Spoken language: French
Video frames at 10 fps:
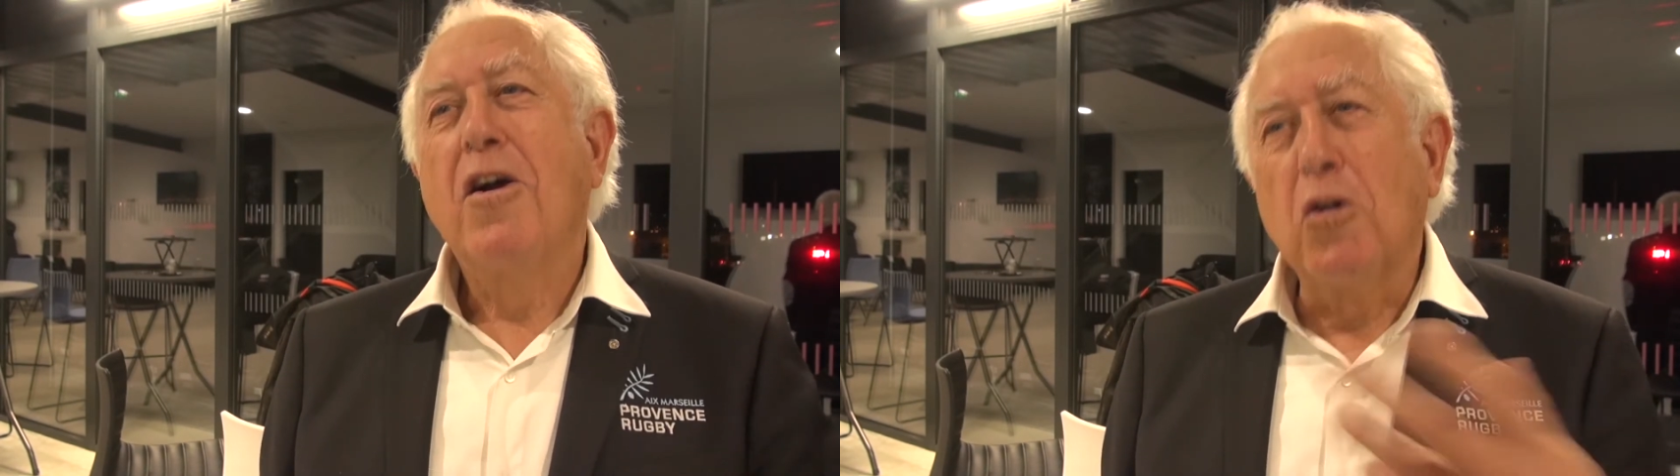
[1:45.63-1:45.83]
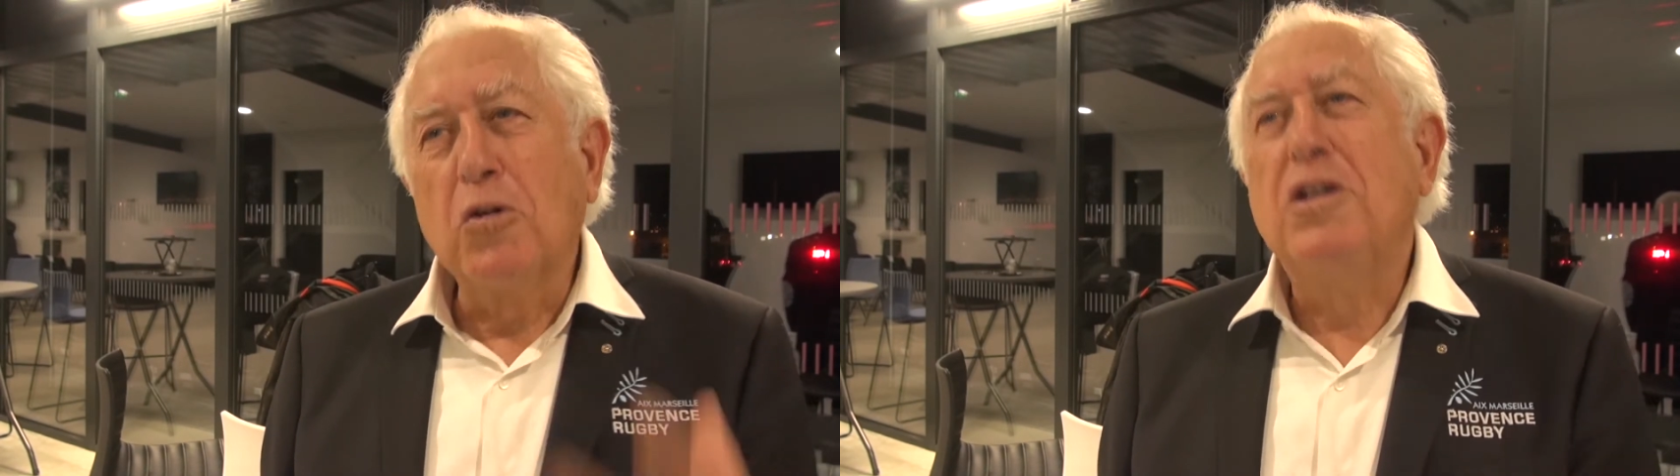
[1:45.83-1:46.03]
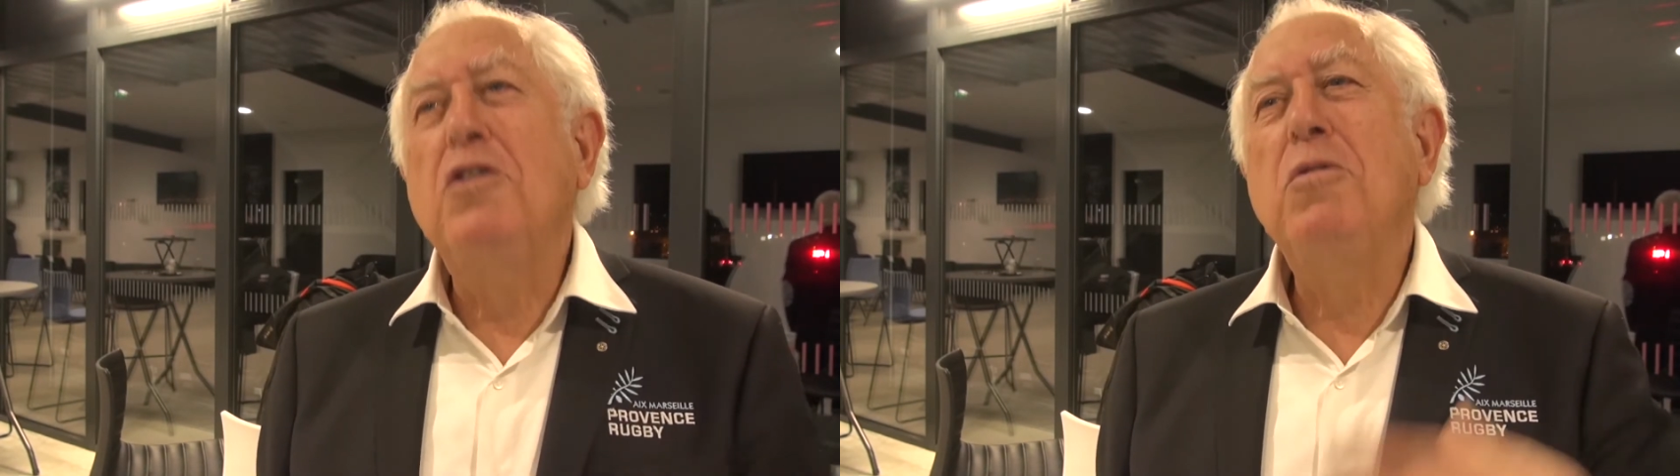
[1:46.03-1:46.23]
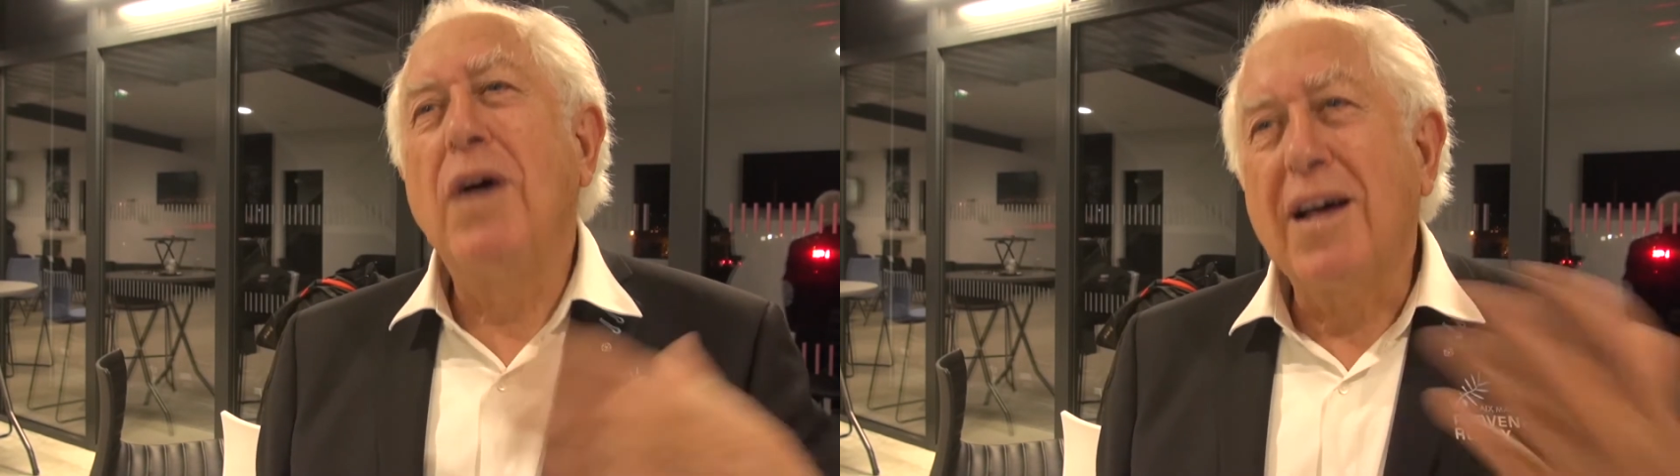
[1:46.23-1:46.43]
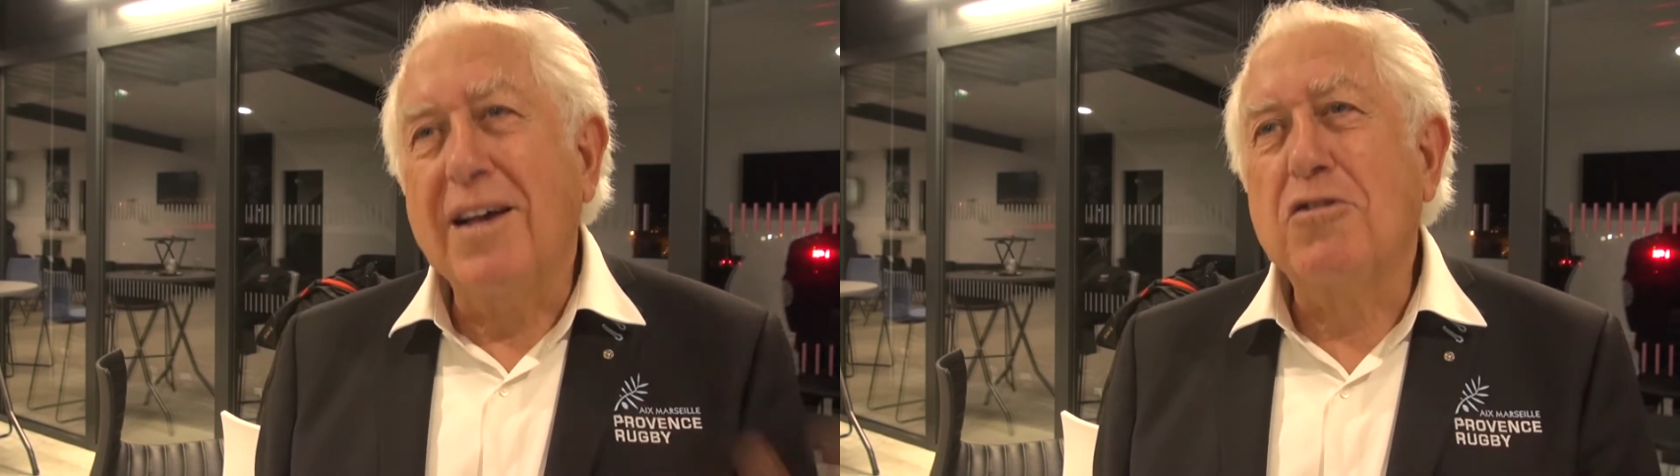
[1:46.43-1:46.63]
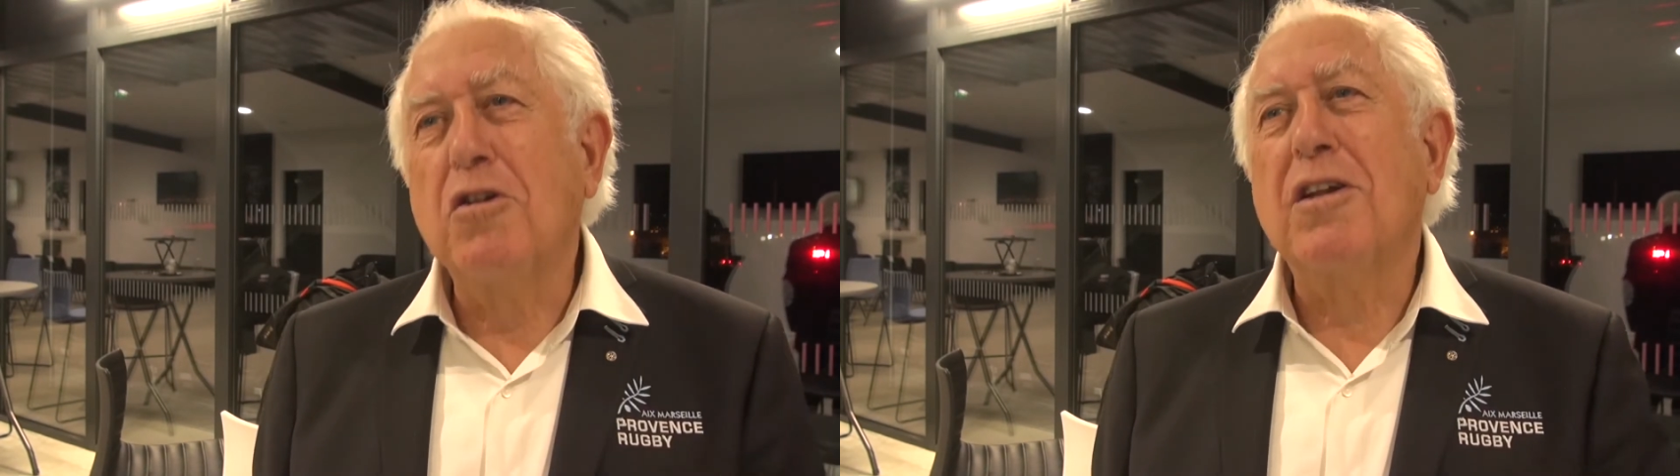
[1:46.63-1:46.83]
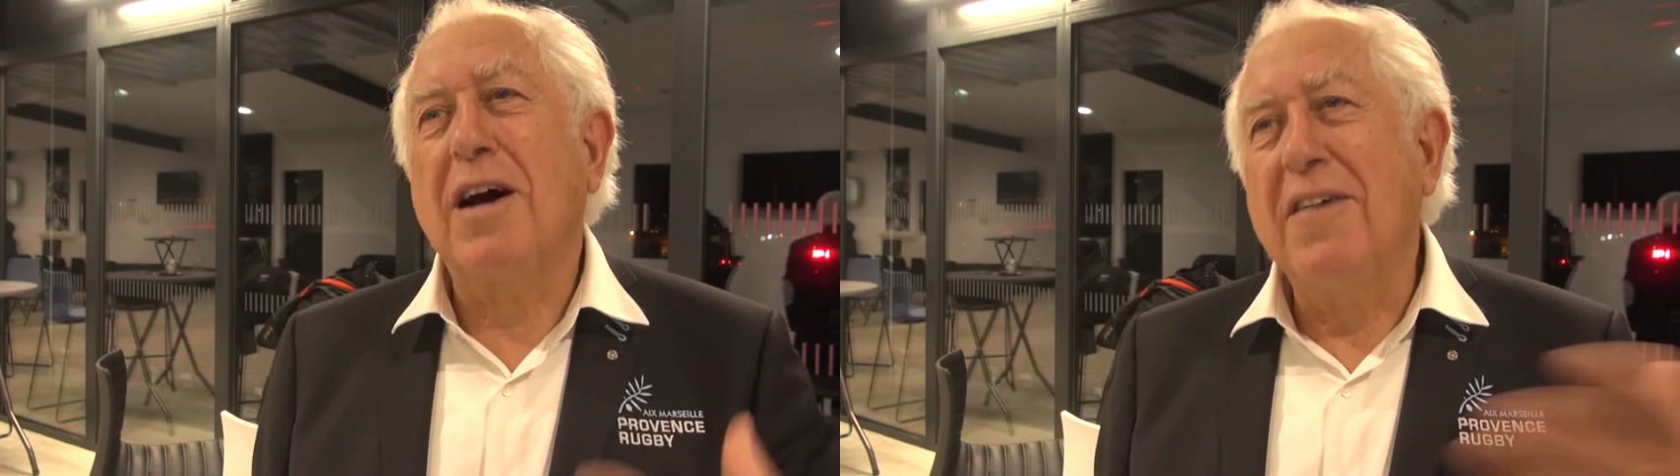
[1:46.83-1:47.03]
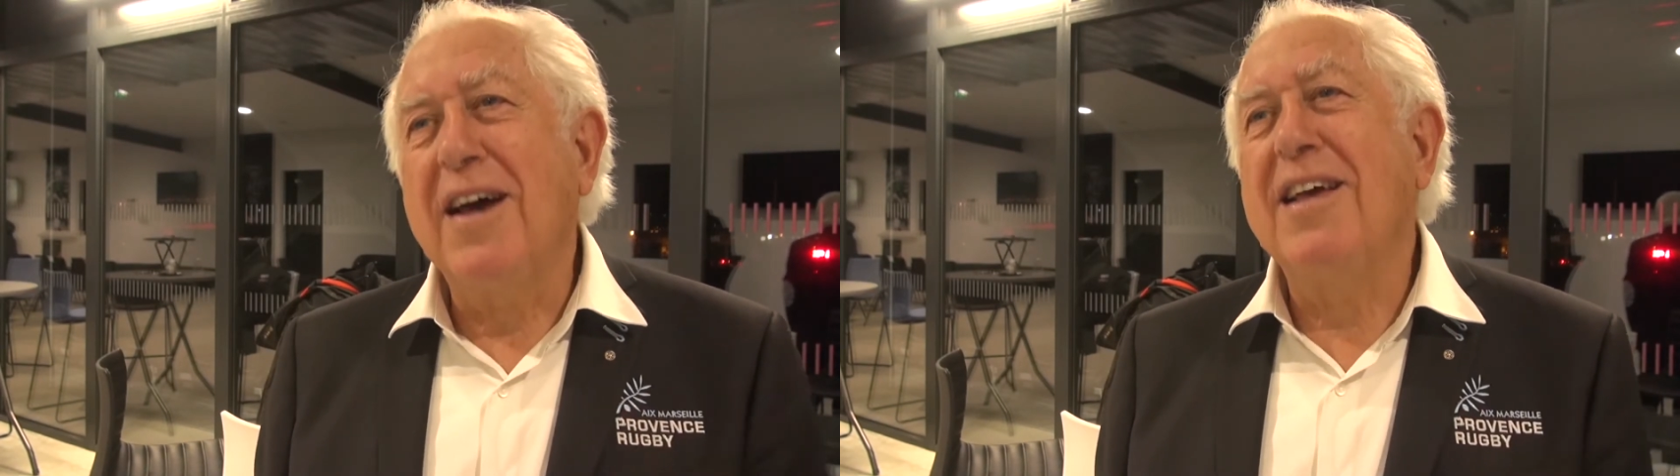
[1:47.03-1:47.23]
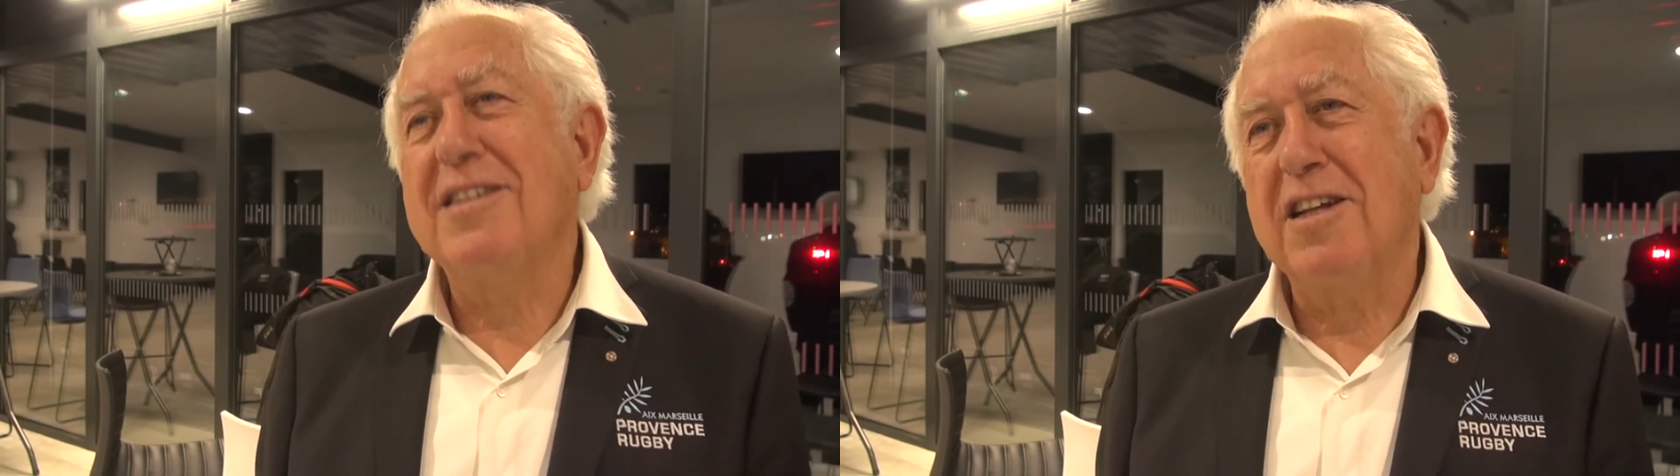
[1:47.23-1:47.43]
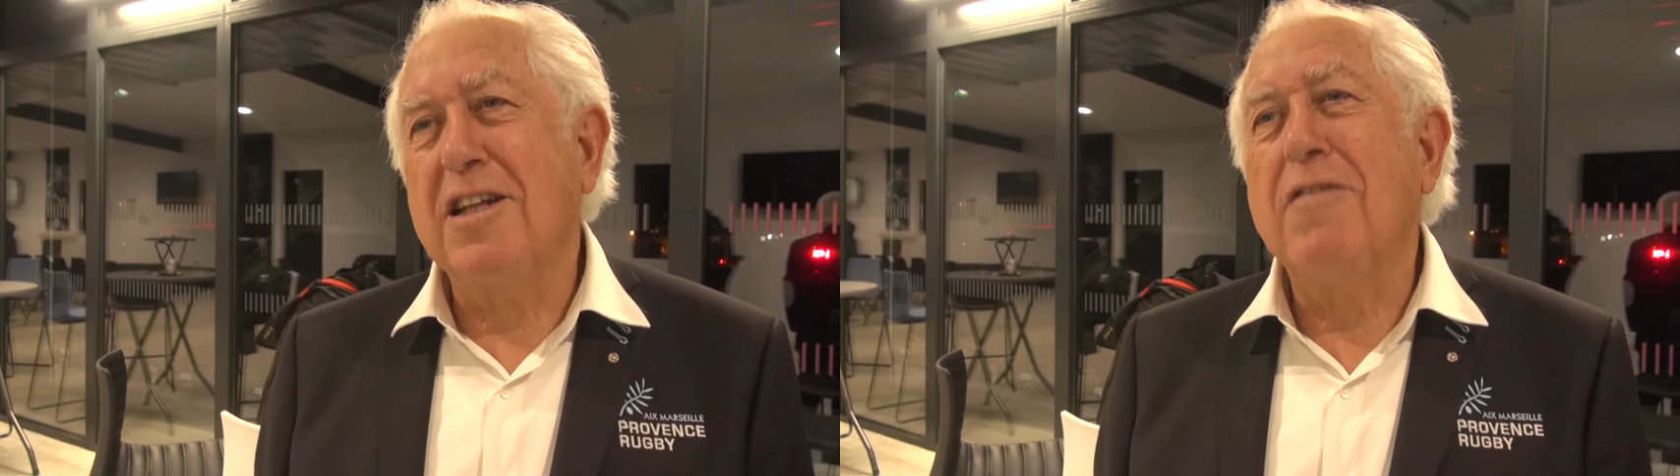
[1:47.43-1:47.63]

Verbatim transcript: continuent à ce travail et cette